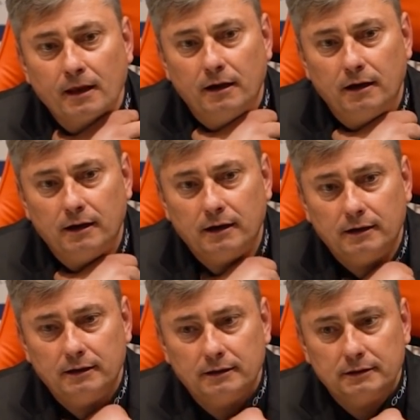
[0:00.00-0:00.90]

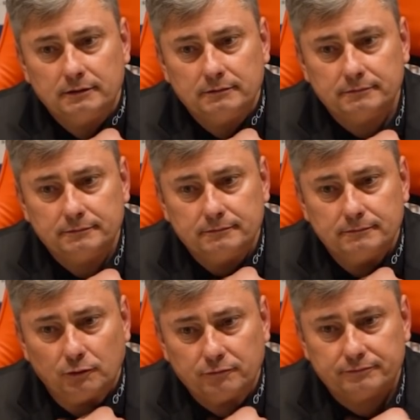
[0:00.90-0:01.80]
e,
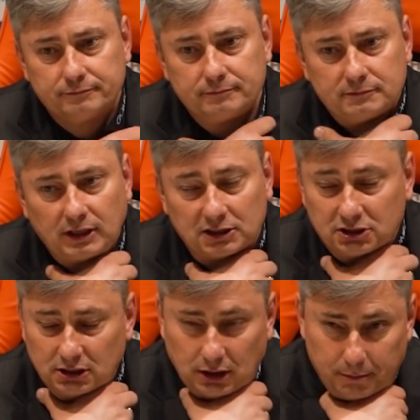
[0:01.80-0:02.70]
no, ta
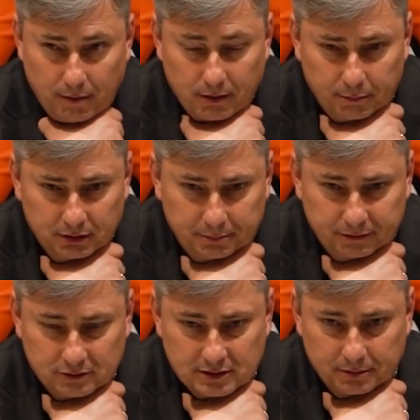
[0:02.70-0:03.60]
trzecia bramka by na
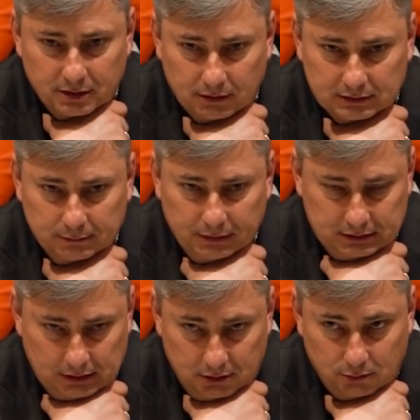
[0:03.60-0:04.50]
pewno zamknęła ten
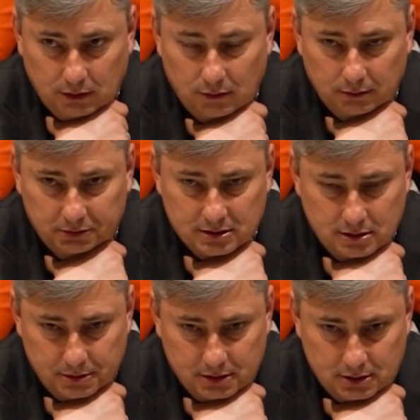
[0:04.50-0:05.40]
mecz, ale nie udało nam się
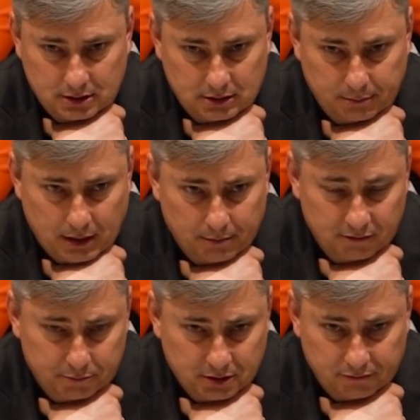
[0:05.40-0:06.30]
zdobyć tej trzeciej
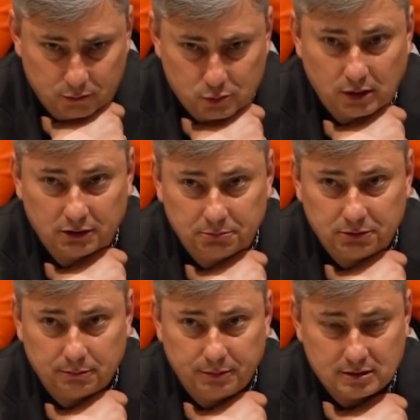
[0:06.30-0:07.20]
bramki. W przerwie uczulaliśmy
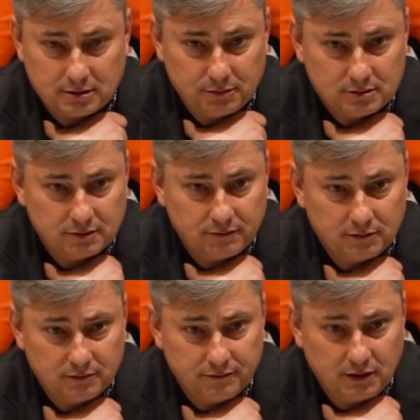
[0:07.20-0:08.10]
się bardzo mocno.
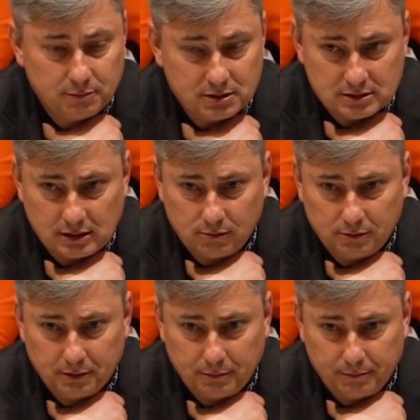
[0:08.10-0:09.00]
Wie, wiemy, że
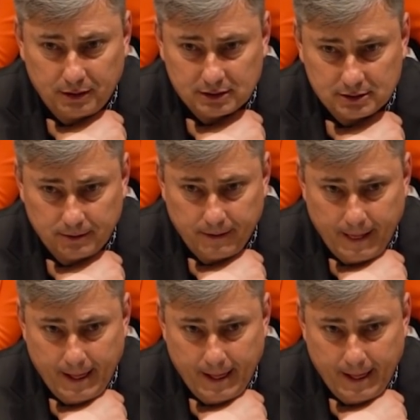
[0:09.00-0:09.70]
Zagłębie ma bardzo